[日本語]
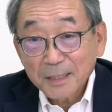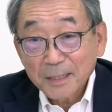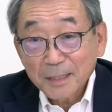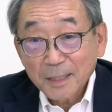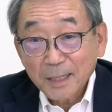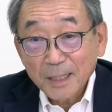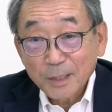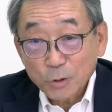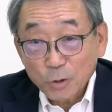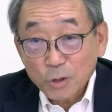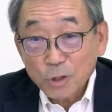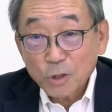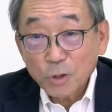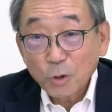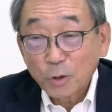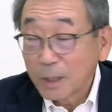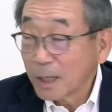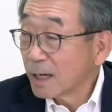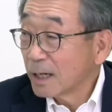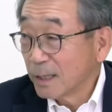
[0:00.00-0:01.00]
非常に
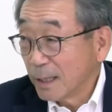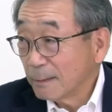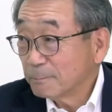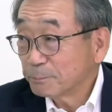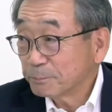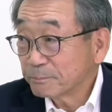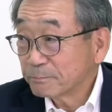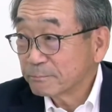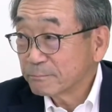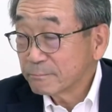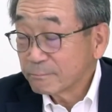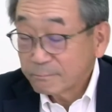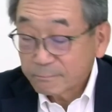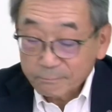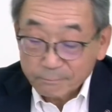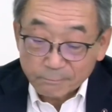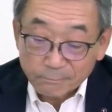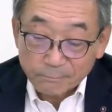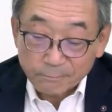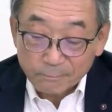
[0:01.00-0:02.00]
強い中で
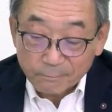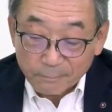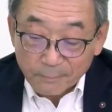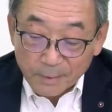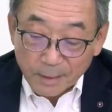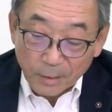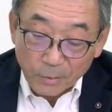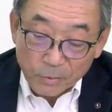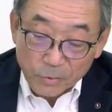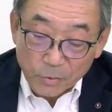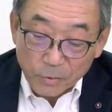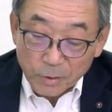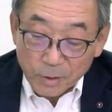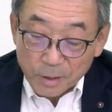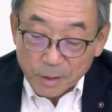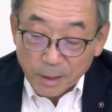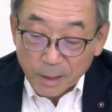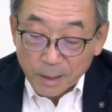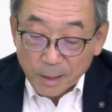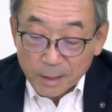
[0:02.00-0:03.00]
うん要するに
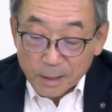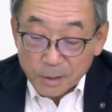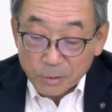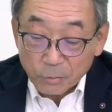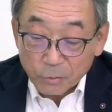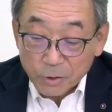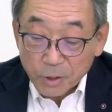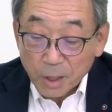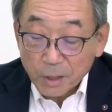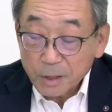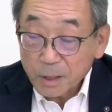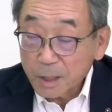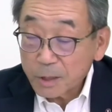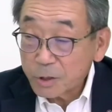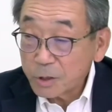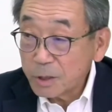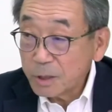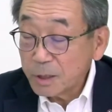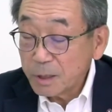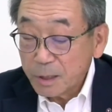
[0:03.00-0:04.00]
生活をしてきた
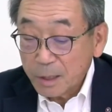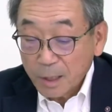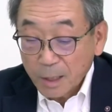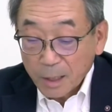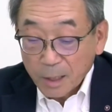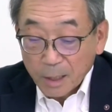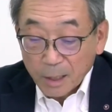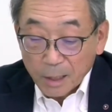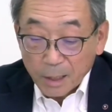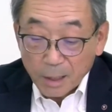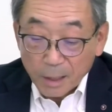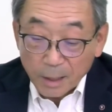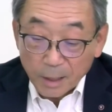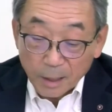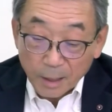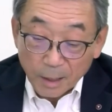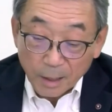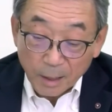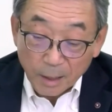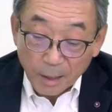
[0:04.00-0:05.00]
し、
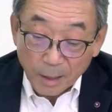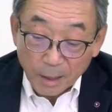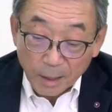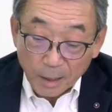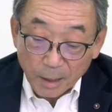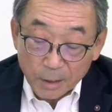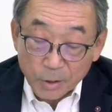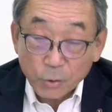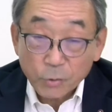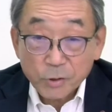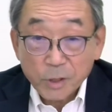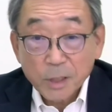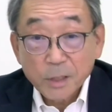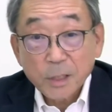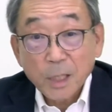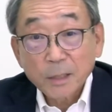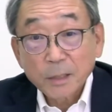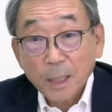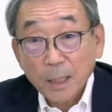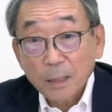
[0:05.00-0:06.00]
えー、挑戦し
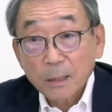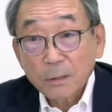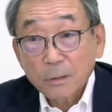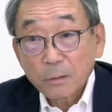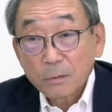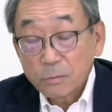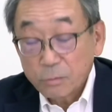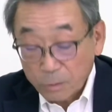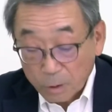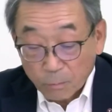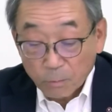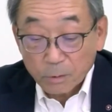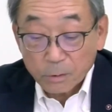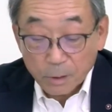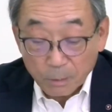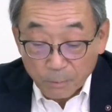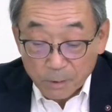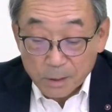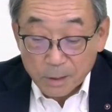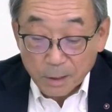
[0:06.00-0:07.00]
てきたというふうに思っ
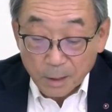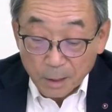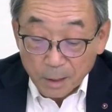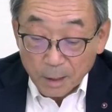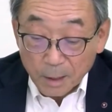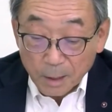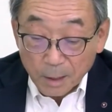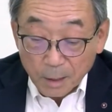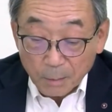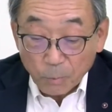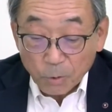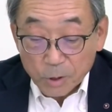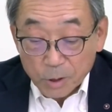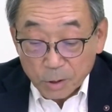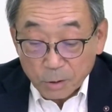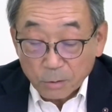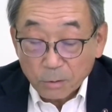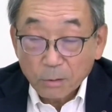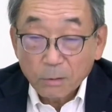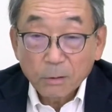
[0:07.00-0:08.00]
てます。もう
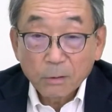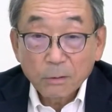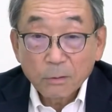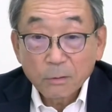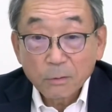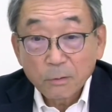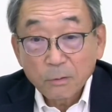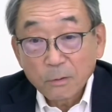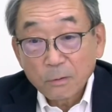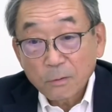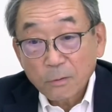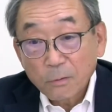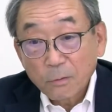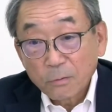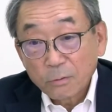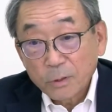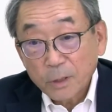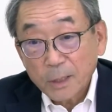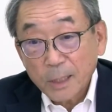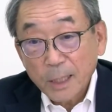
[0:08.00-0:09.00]
一度こ
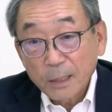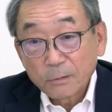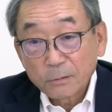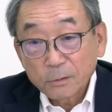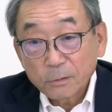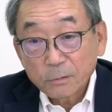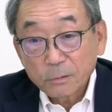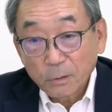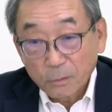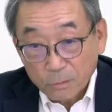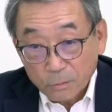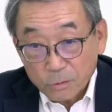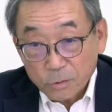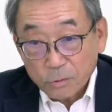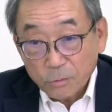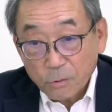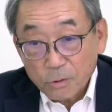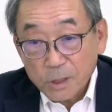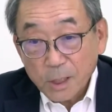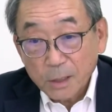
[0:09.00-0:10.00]
う振り返ると
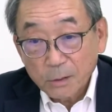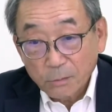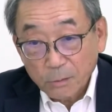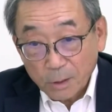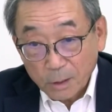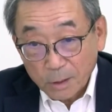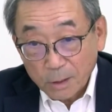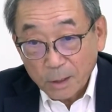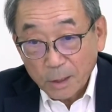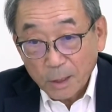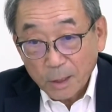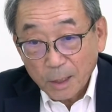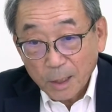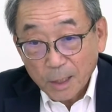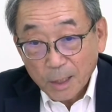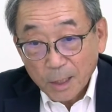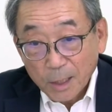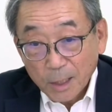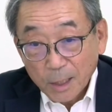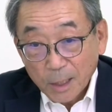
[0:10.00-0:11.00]
15歳の時に、
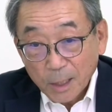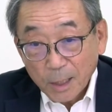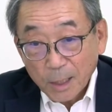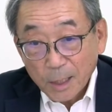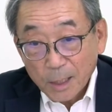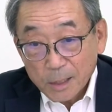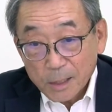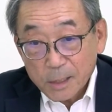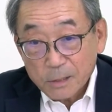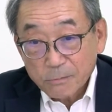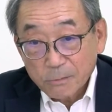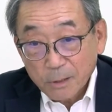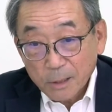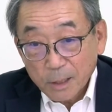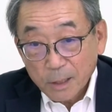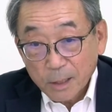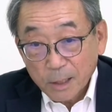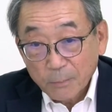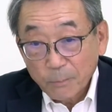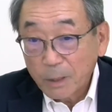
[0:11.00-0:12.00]
えー、実
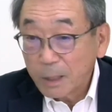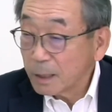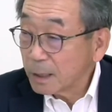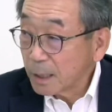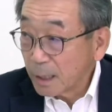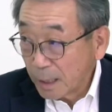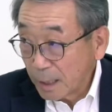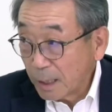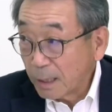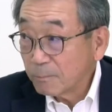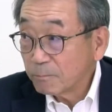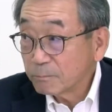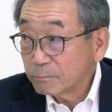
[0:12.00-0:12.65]
はアメリカへ、